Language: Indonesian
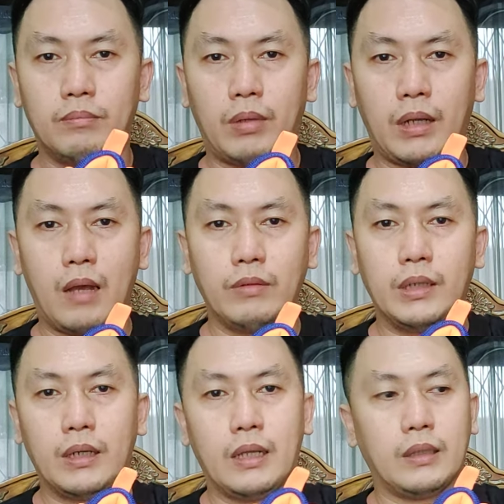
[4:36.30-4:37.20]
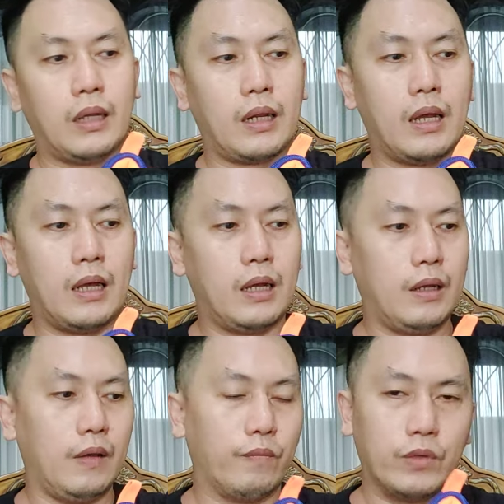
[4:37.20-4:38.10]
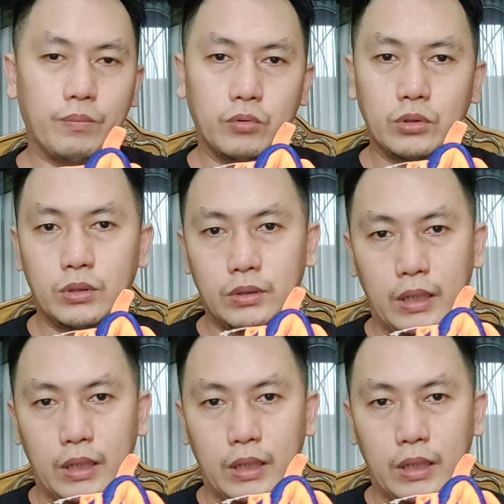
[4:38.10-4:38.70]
perkawinan antara f Erebus